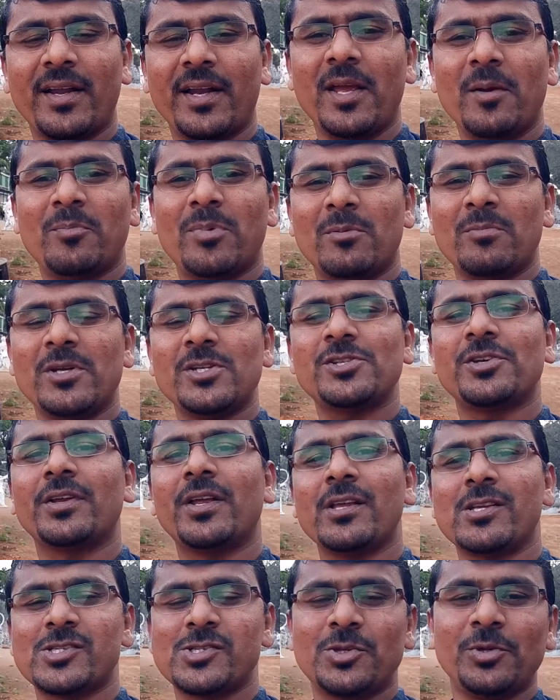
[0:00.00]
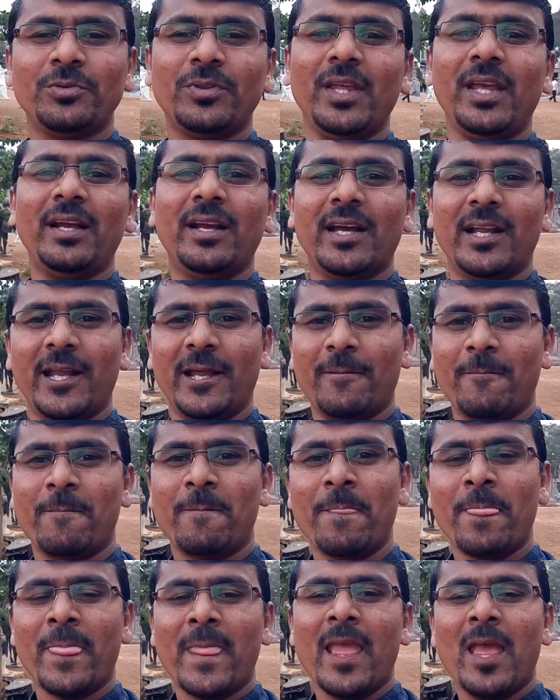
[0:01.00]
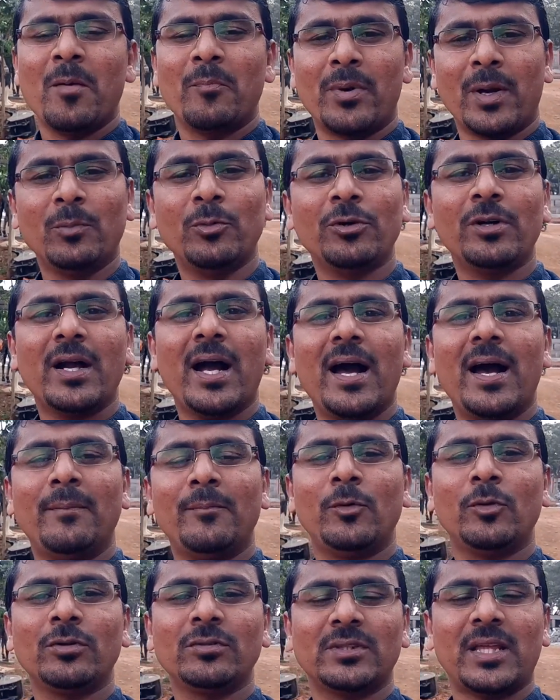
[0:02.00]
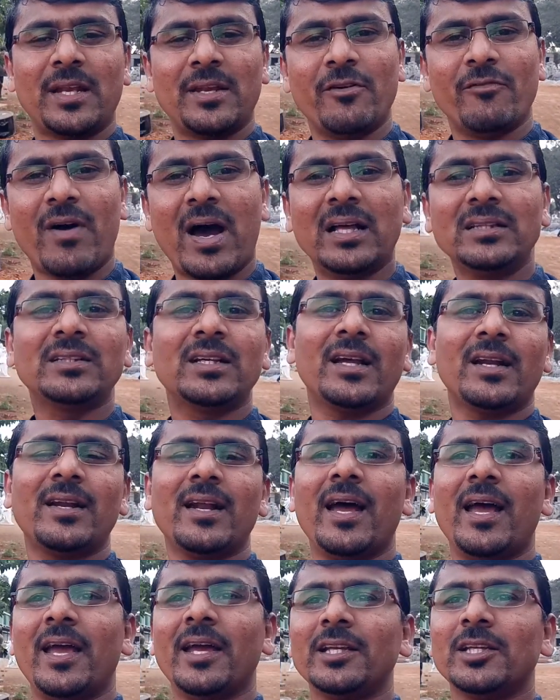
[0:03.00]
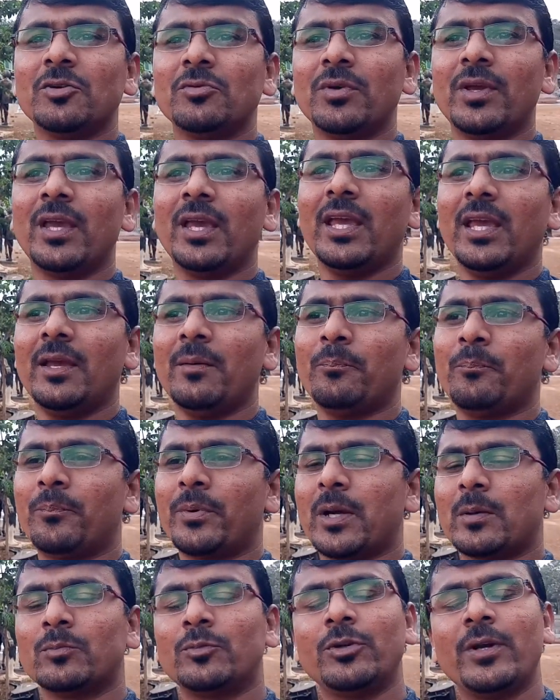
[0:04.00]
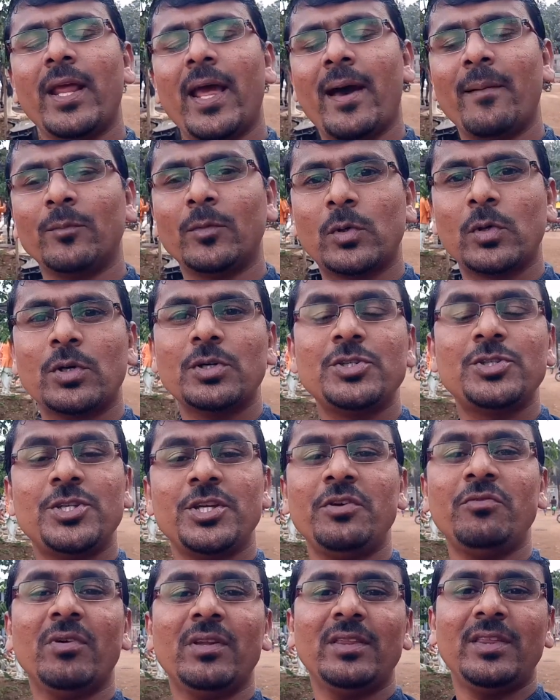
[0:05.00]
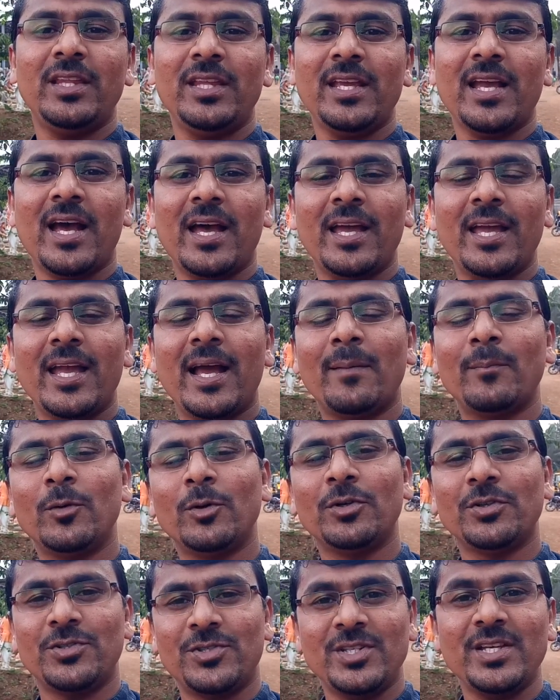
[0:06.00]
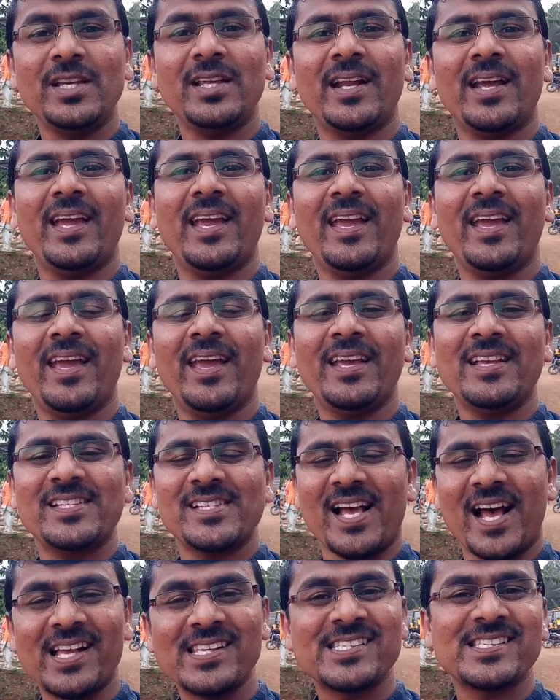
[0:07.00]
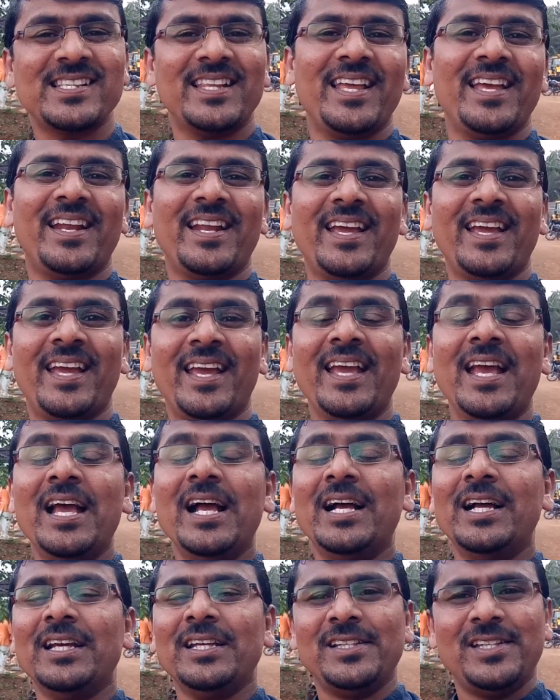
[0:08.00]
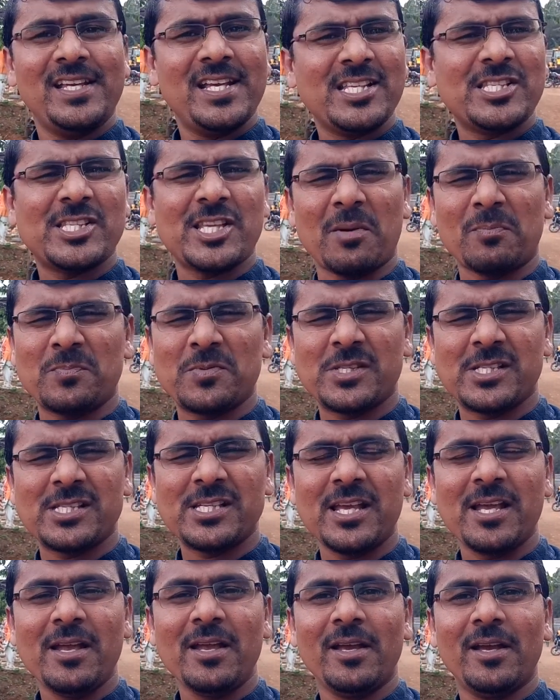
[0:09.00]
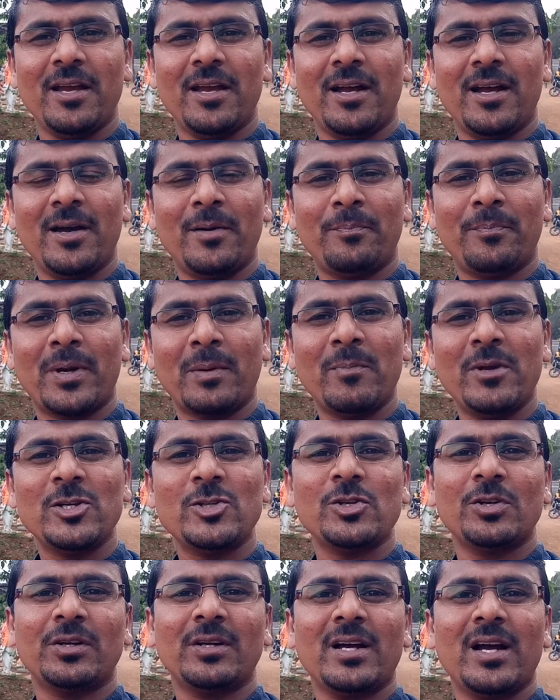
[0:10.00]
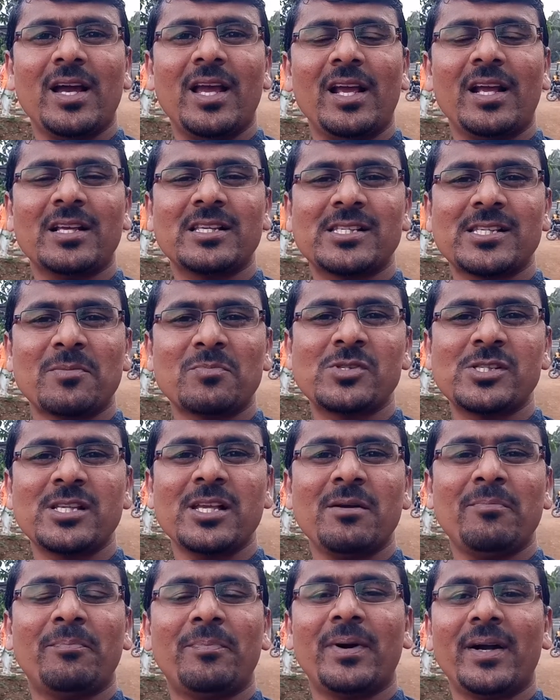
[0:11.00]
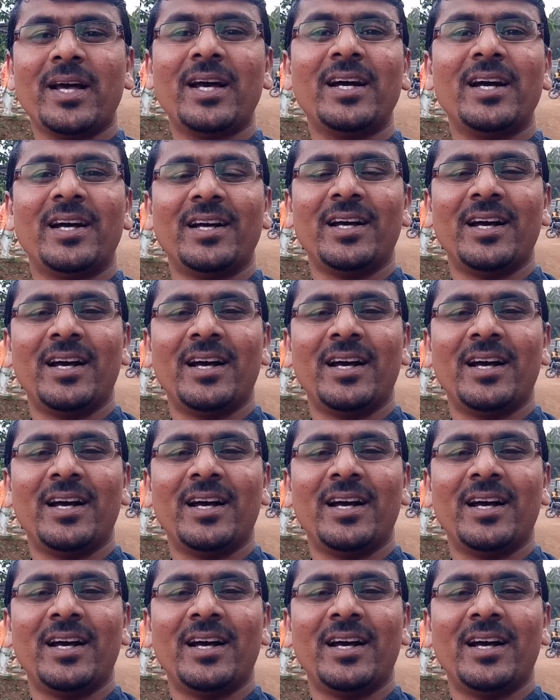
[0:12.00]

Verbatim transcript: करें परमेश्वर की स्तुति करें प्रभु का हम लोग धन्यवाद करना है क्योंकि प्रभु ने हमको जीवन दिया है हम लोग जी रहे हैं सांस ले रहे हैं ये सबसे परमेश्वर का एक सबसे बड़ा